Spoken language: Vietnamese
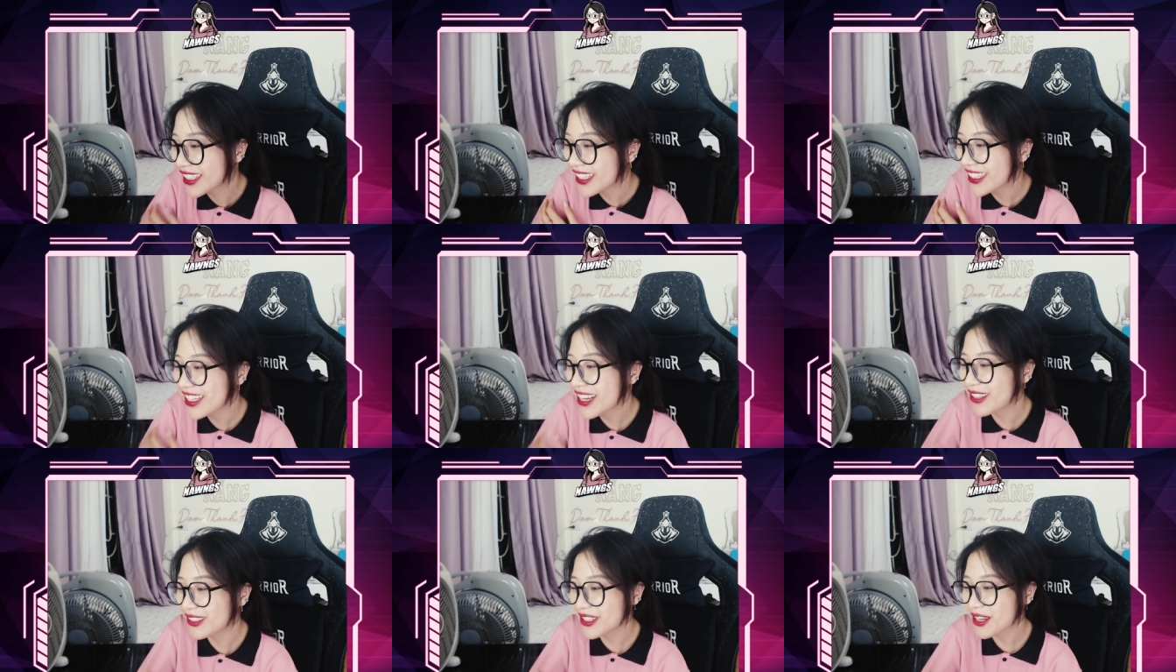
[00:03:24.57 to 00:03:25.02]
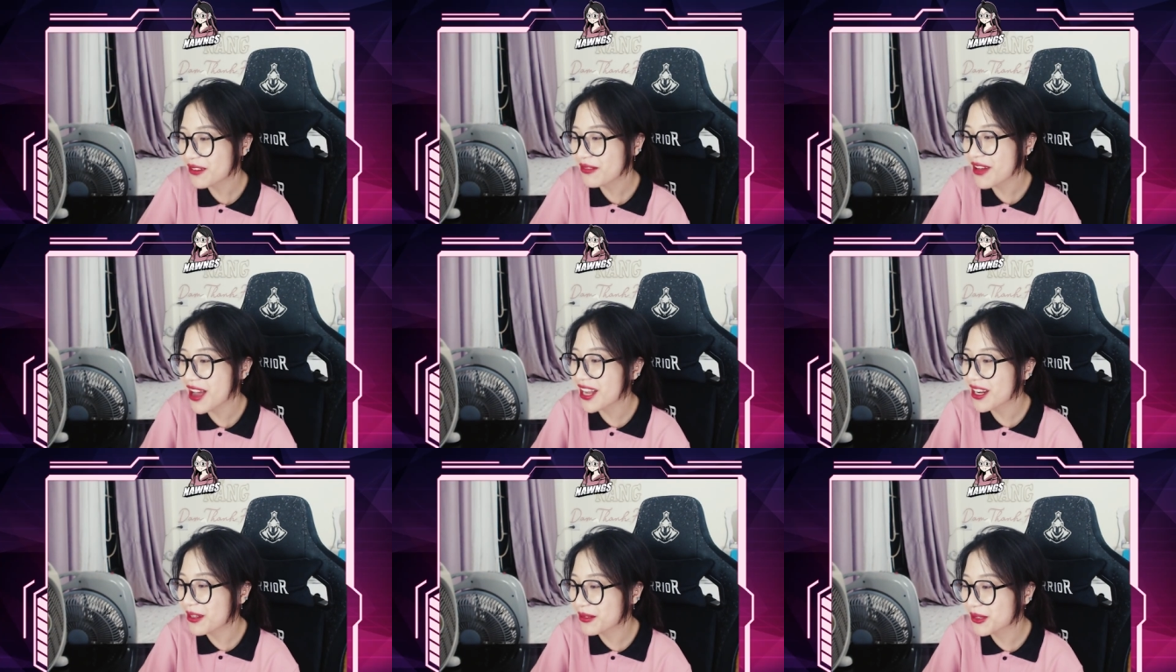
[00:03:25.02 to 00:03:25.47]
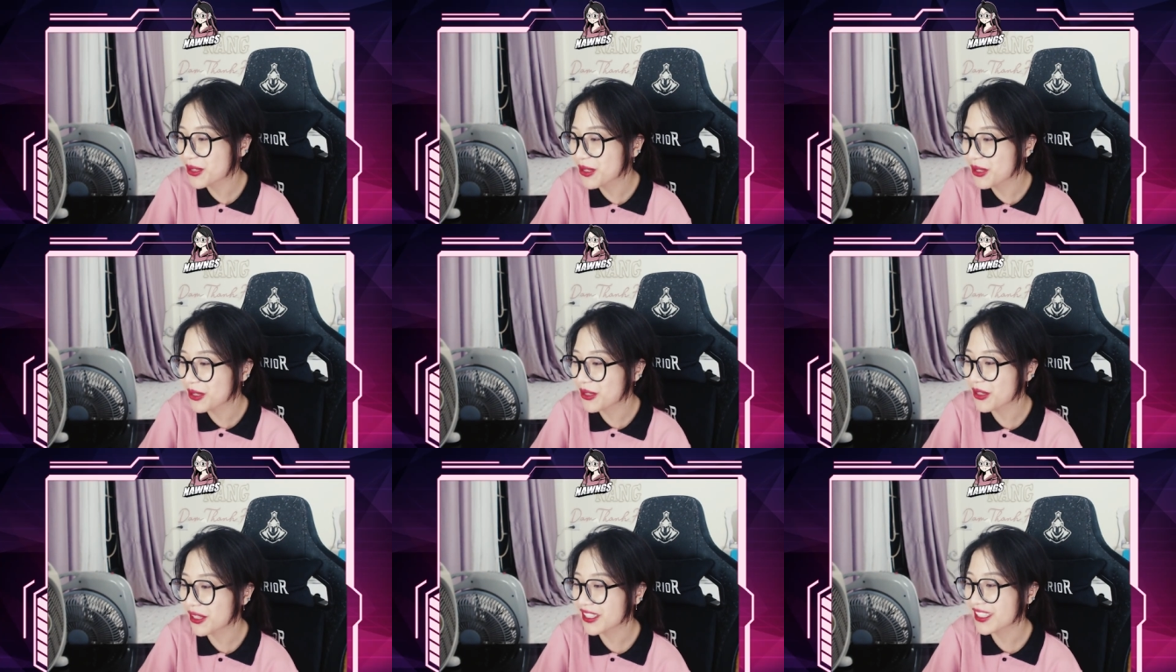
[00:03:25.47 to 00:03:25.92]
tính nào nhắc vã lắm
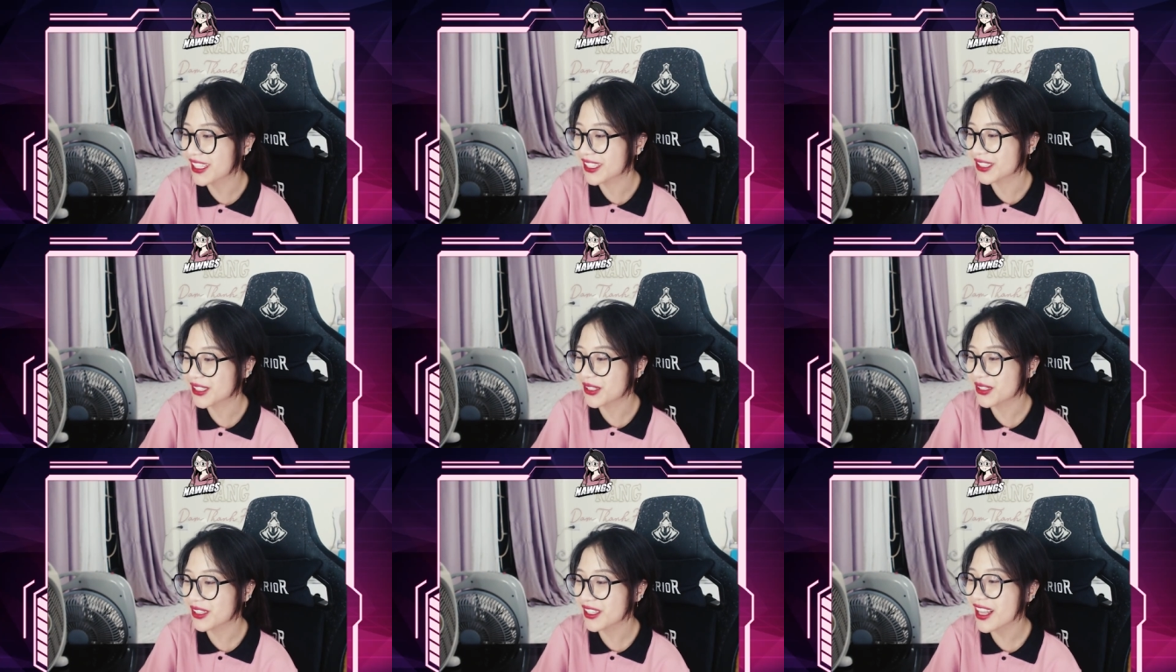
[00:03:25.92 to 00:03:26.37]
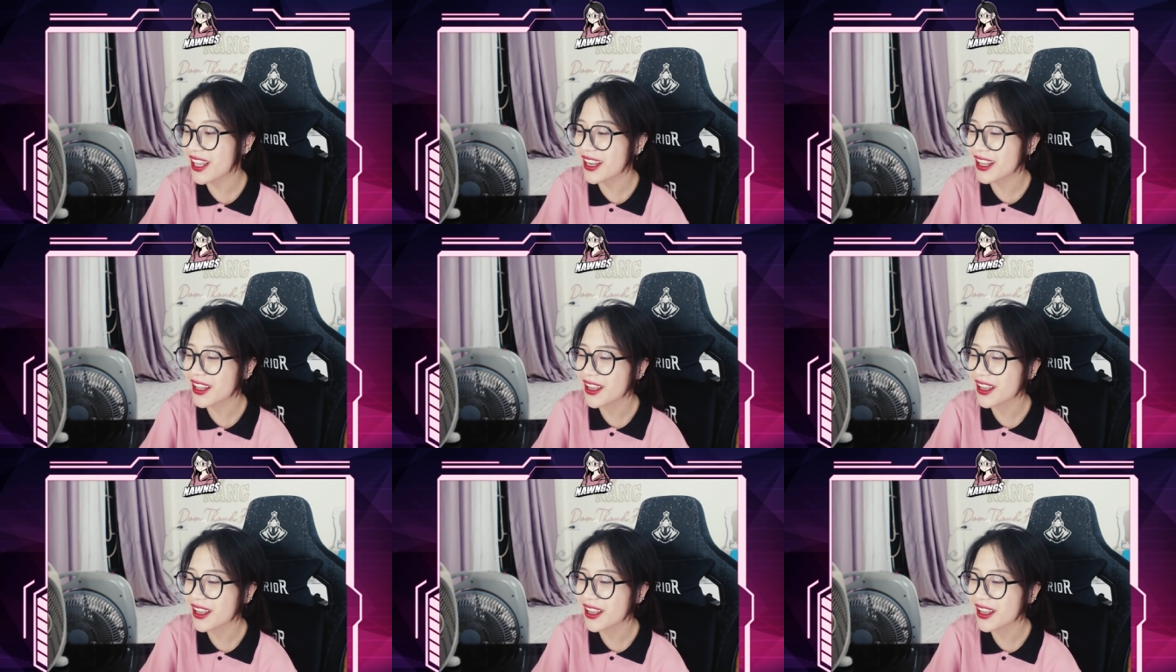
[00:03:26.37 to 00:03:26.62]
rồi nói chả sôi tiết